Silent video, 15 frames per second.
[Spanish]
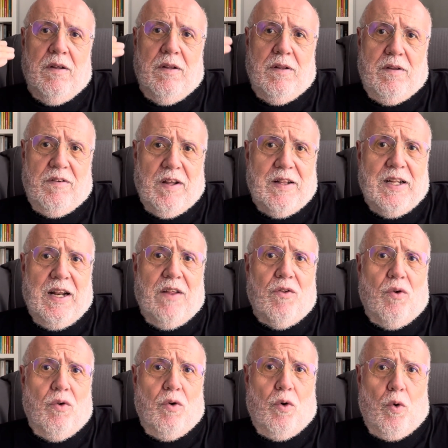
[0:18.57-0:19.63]
se ha
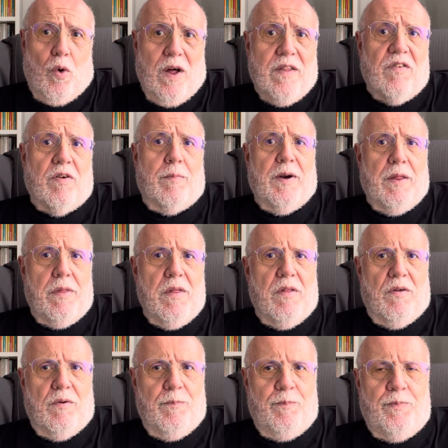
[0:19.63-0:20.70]
tirado o ha desaparecido